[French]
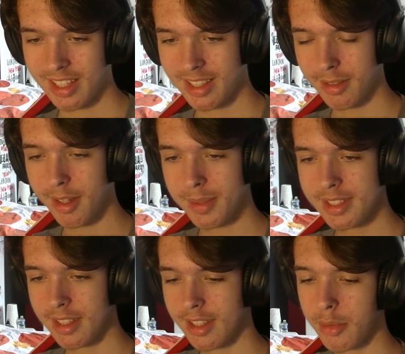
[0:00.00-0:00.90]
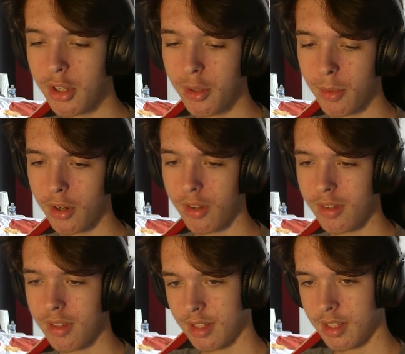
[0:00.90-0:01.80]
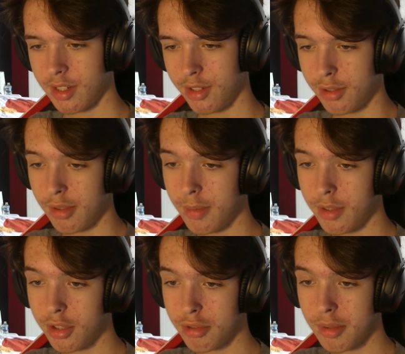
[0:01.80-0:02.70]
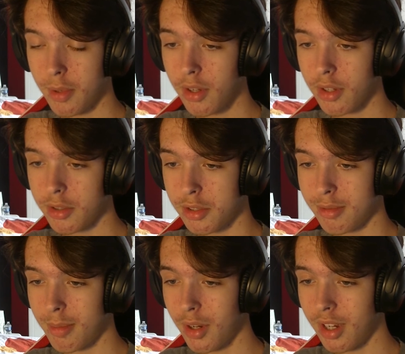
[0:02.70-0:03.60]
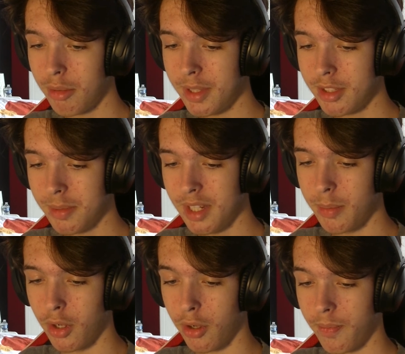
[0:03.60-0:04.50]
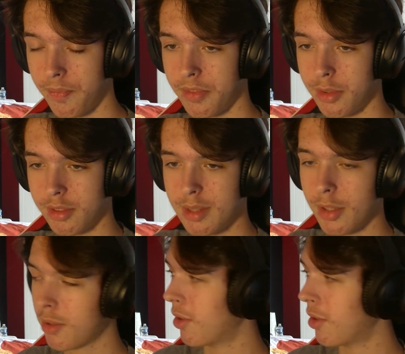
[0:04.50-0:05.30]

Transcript: Non, mais c'était quoi comme rôle hein je, suis, je suis mort, je suis mort et le médium, il est mort. Donc, dis-moi ton